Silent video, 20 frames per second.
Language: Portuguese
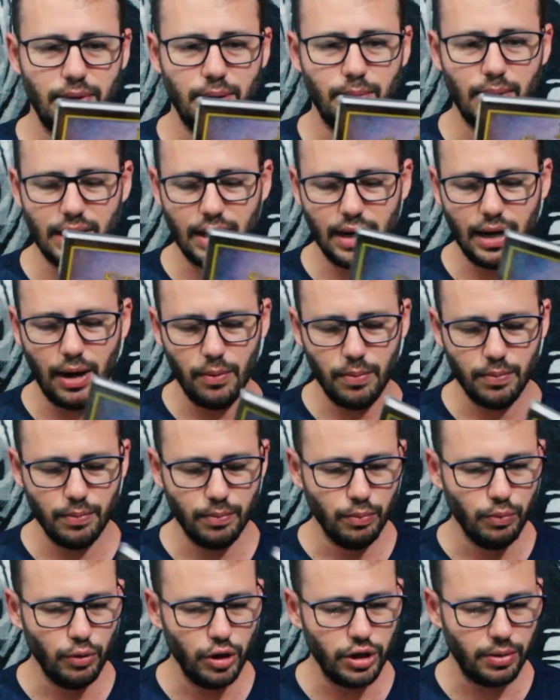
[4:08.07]
Material
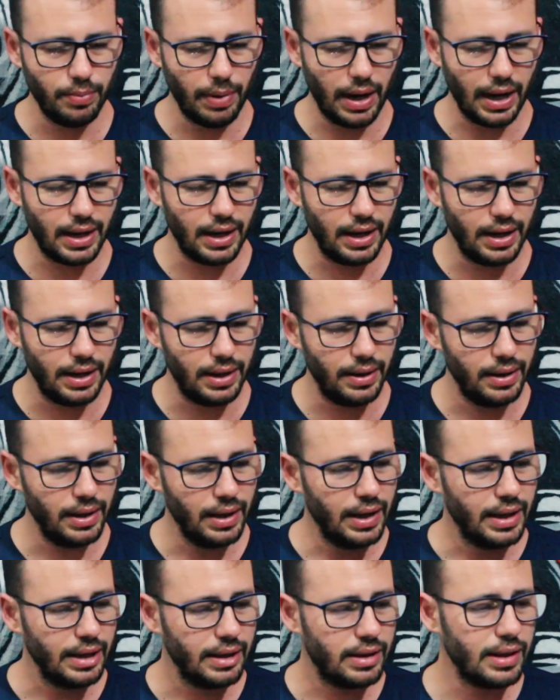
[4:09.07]
muito bacana,
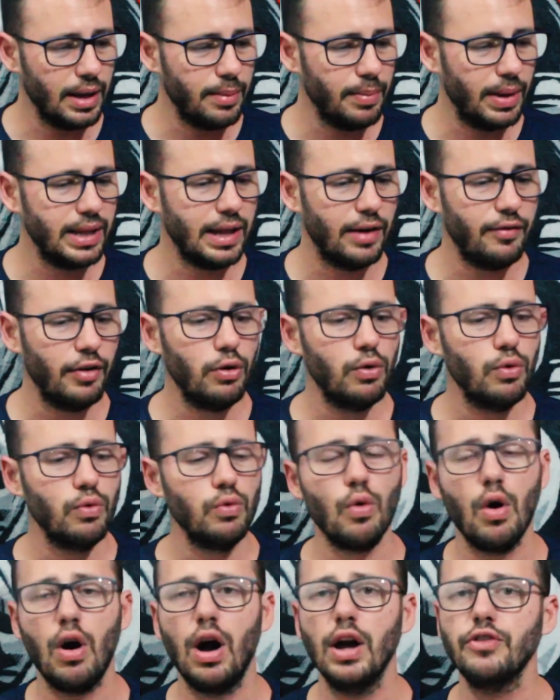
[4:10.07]
que também estava com
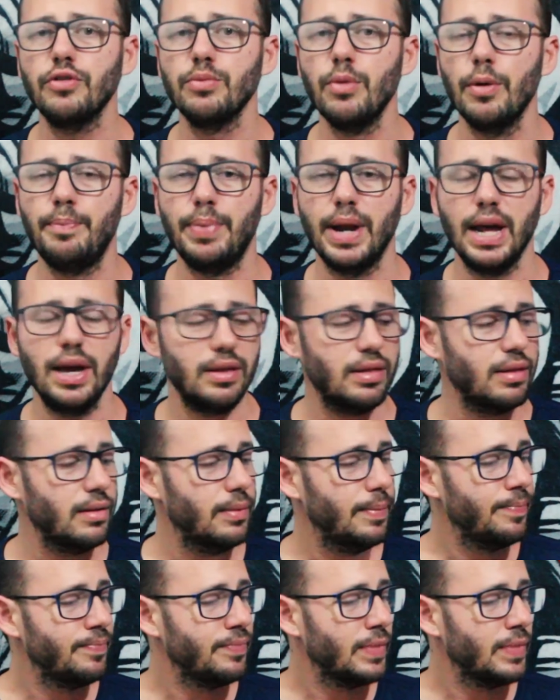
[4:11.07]
um ótimo preço.